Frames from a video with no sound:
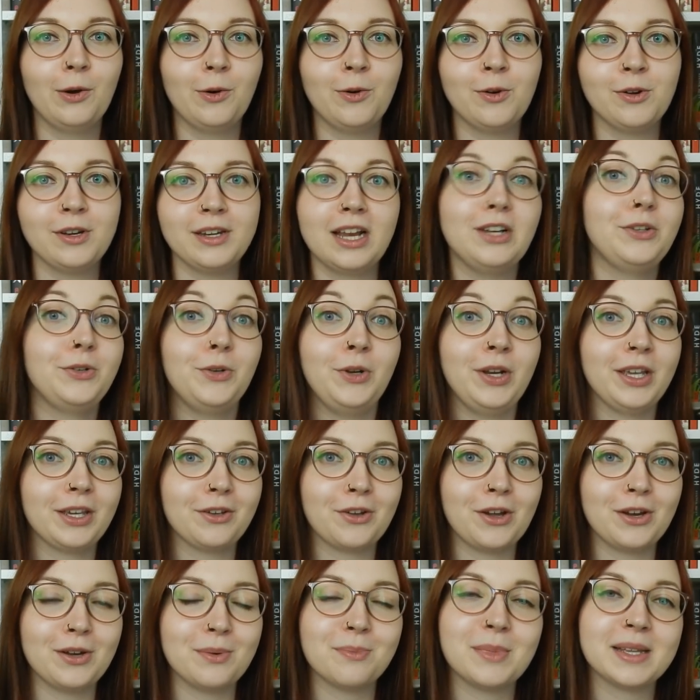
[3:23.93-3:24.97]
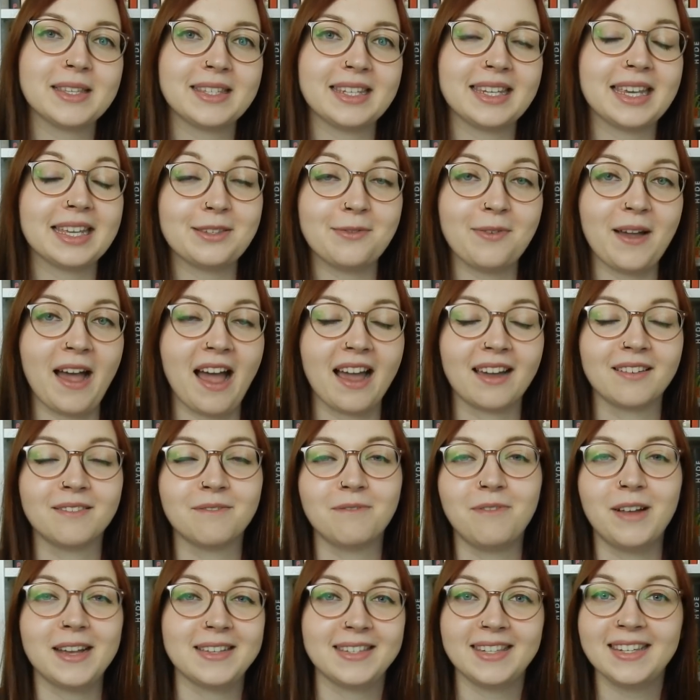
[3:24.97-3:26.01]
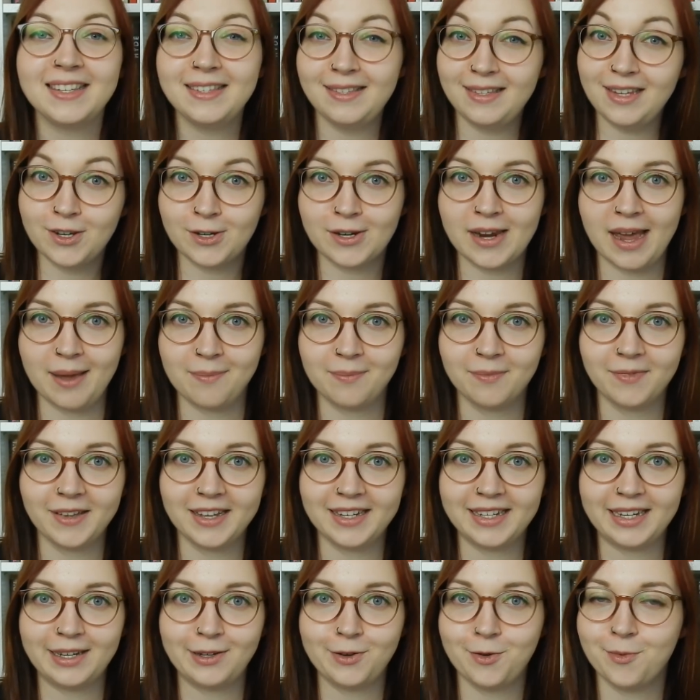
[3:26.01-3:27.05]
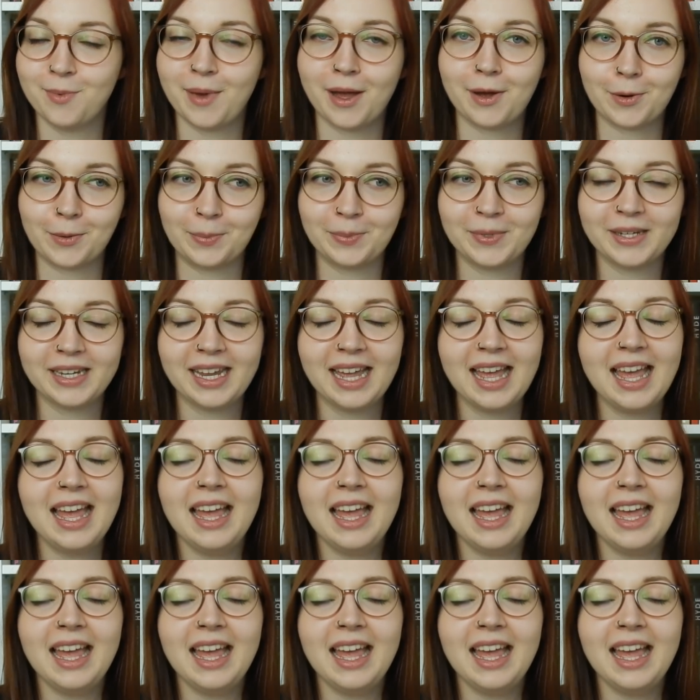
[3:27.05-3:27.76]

Und natürlich könnte man sich jetzt fragen, was ist die Scheibenwelt denn überhaupt?